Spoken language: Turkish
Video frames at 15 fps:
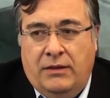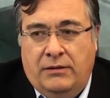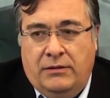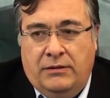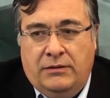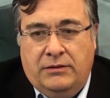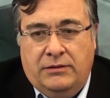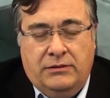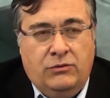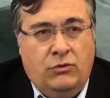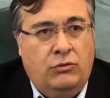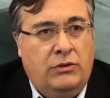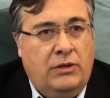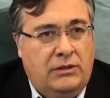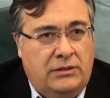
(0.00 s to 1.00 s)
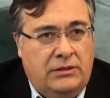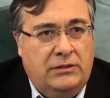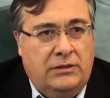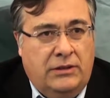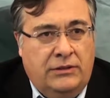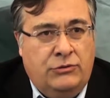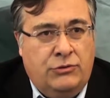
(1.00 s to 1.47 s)
Ee, Odak
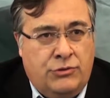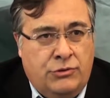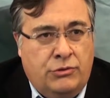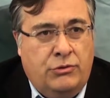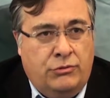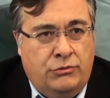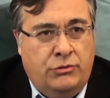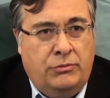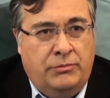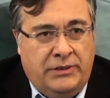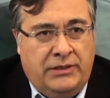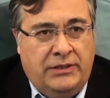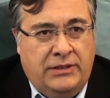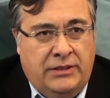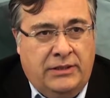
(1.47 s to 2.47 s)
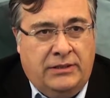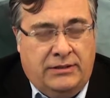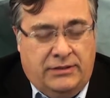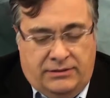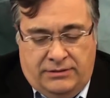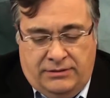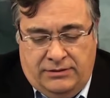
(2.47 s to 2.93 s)
Endüstri Kontrol Makine
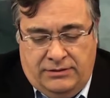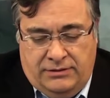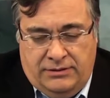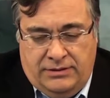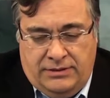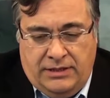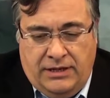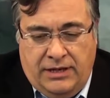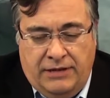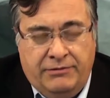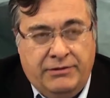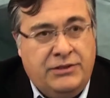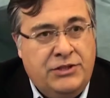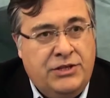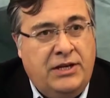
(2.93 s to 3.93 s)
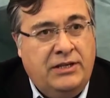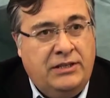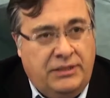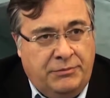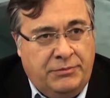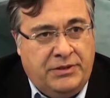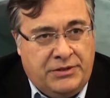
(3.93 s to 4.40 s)
e, Sanayi ve
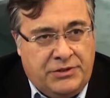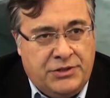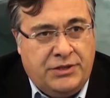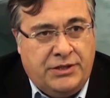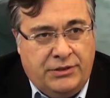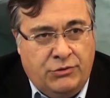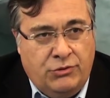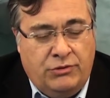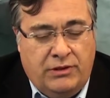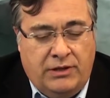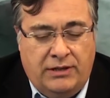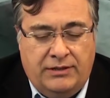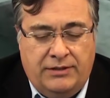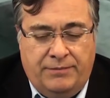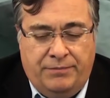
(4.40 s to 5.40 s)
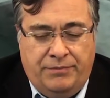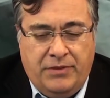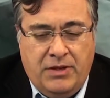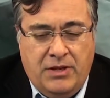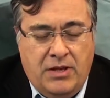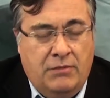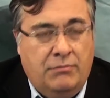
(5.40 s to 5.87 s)
Ticaret Limited şirketi olarak
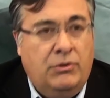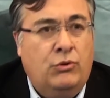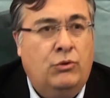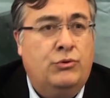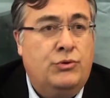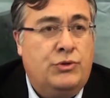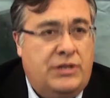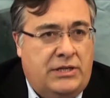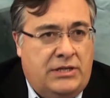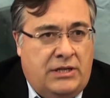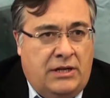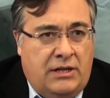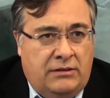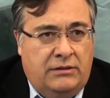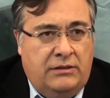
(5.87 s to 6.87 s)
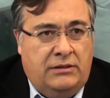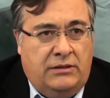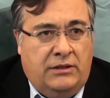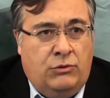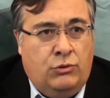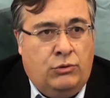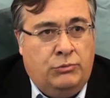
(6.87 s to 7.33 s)
1986
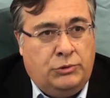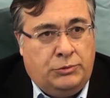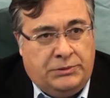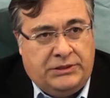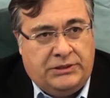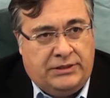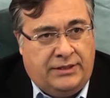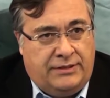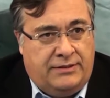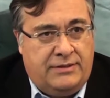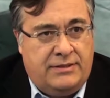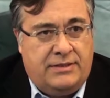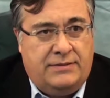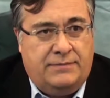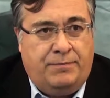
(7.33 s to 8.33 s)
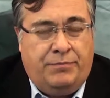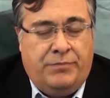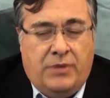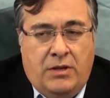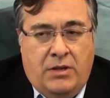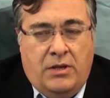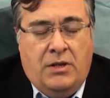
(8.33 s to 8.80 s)
yılında kurulmuş bir şirketiz.
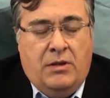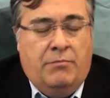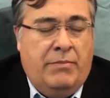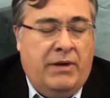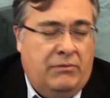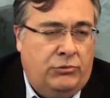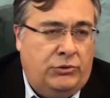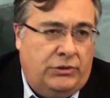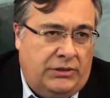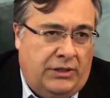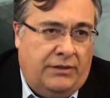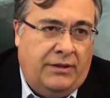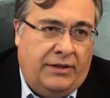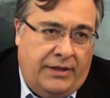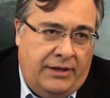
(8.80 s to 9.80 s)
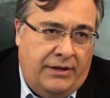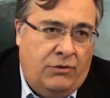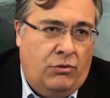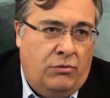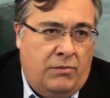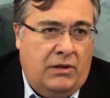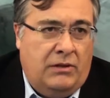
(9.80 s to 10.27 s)
Ben bu şirkette yeni
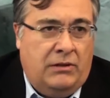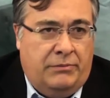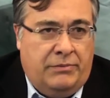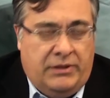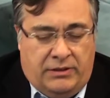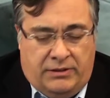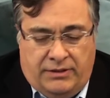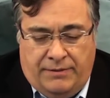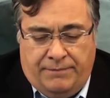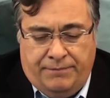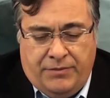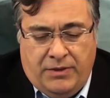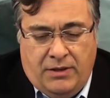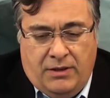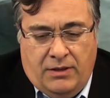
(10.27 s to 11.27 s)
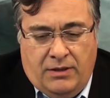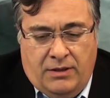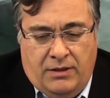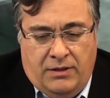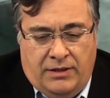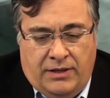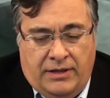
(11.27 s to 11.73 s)
olmakla birlikte e,
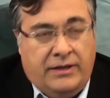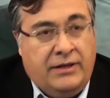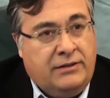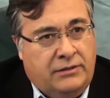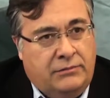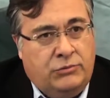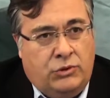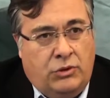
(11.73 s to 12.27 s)
yeni katılmış